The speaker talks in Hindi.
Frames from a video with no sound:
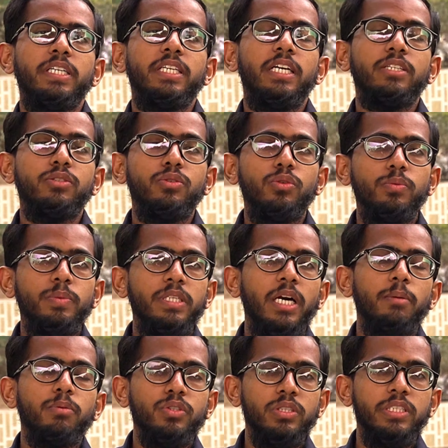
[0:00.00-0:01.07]
है या जो भी
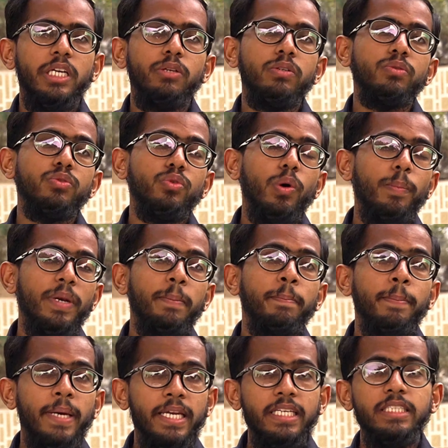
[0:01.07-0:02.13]
आपको सुनाई उसको आपने
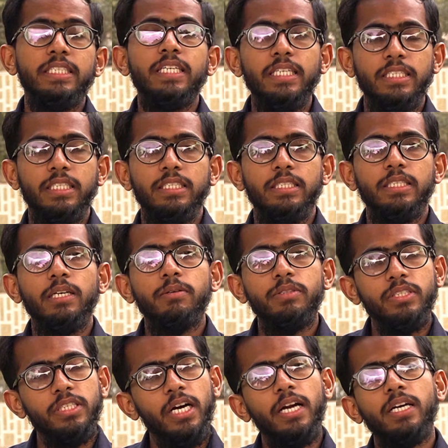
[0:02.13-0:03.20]
मैनेज कैसे किया
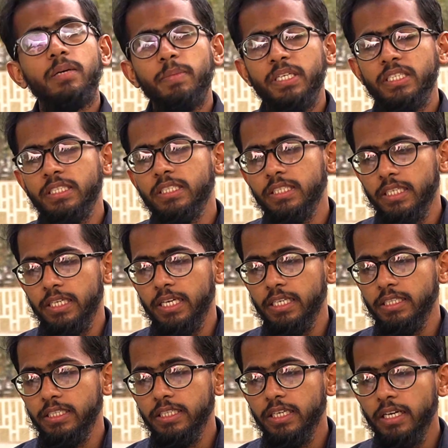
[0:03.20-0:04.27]
चार नंबर इसके
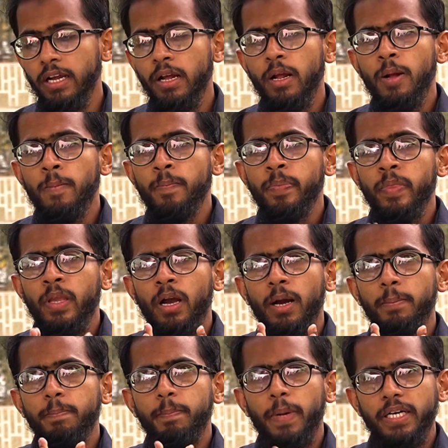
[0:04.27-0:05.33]
हैं ठीक है ना
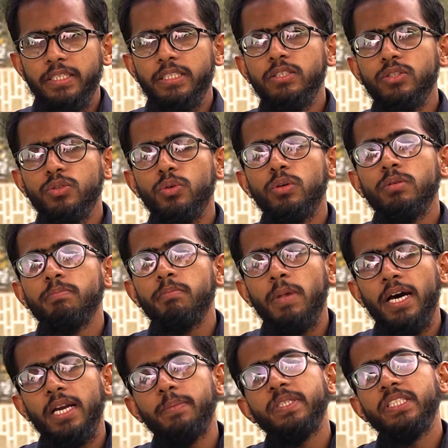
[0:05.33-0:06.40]
अब पासिंग स्कोर
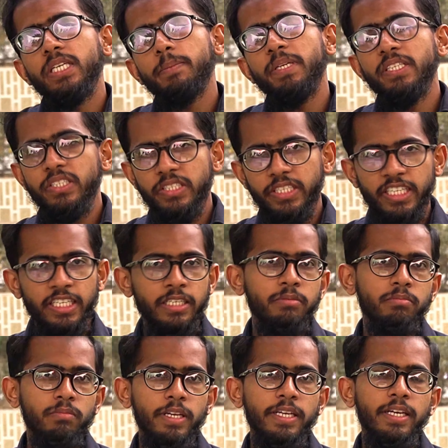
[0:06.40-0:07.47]
बारह में से आपने
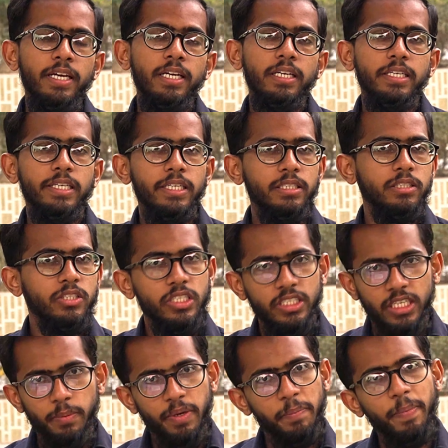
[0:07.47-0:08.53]
छः लेना है एक
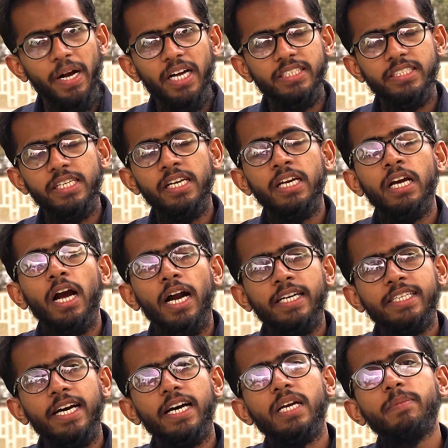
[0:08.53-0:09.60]
स्टेशन आपका पास है
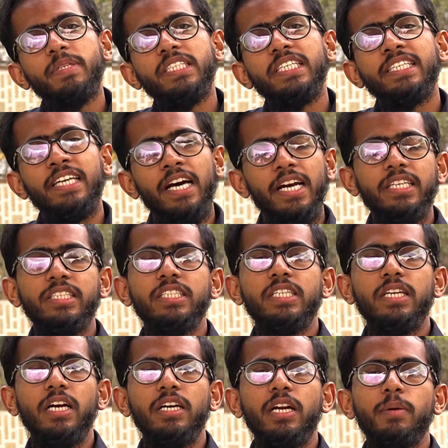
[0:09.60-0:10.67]
अट्ठारह में से ग्यारह
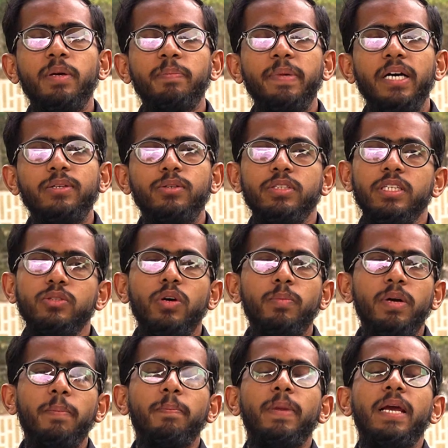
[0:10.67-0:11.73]
स्टेशन अगर आपके पास हो जाए तो
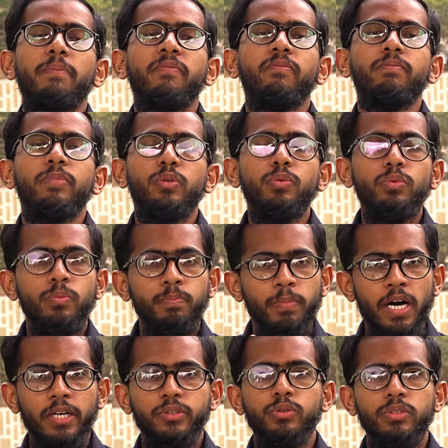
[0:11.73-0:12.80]
आपका फ्लैप टू
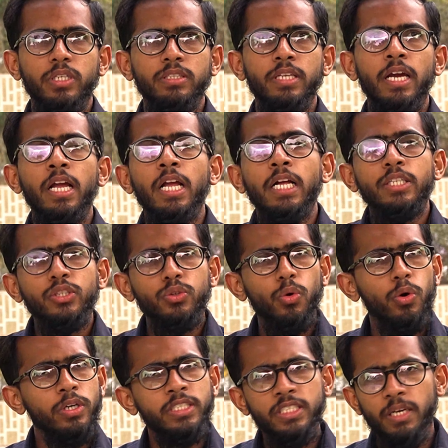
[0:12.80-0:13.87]
पास हो जाता है
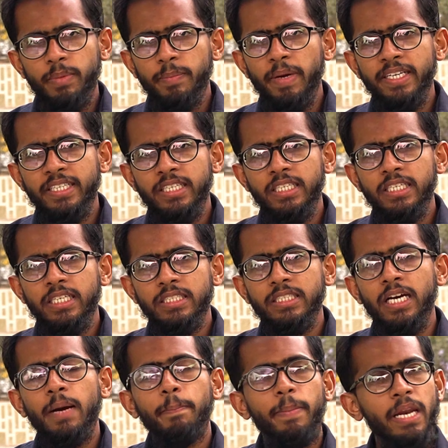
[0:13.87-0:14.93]
स्कोर इसका भी मैटर नहीं
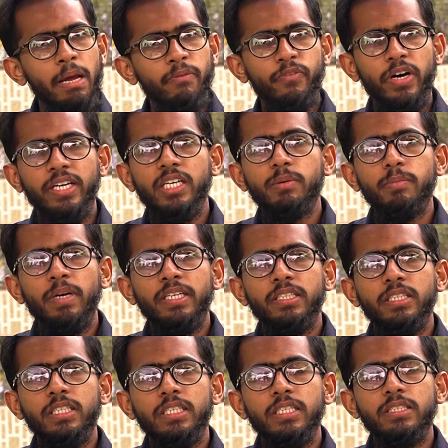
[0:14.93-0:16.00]
करता फ्लैप वन का भी
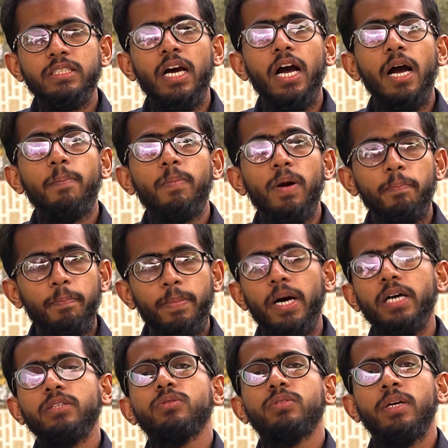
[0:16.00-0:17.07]
मैटर नहीं करता आपका
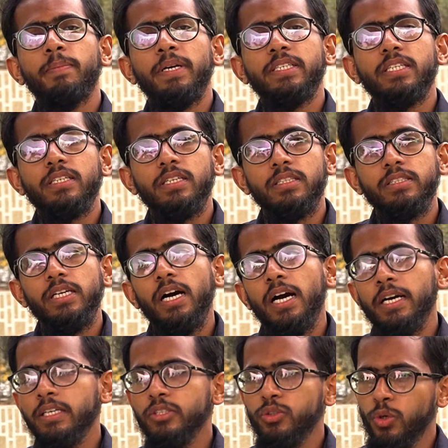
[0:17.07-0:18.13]
पास होना मैटर करता है
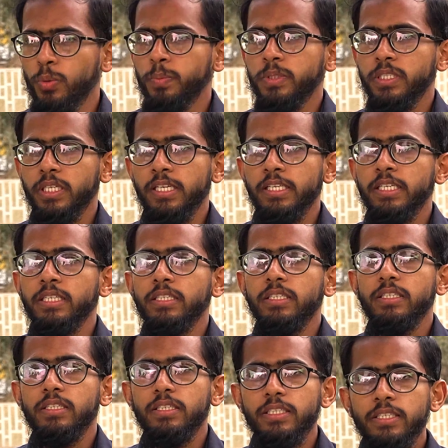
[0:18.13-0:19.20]
आगे जॉब्स के लिए
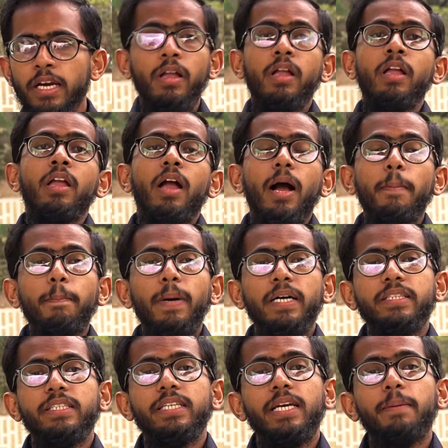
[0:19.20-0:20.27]
ठीक है अब
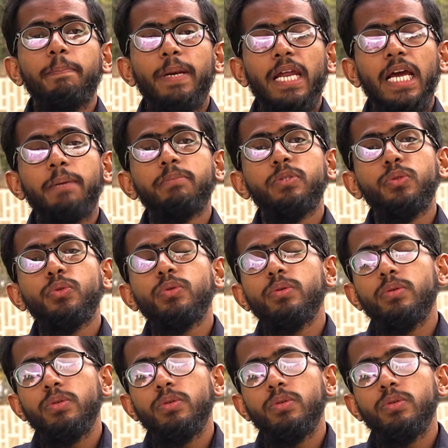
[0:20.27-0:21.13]
आते हैं प्लेब टू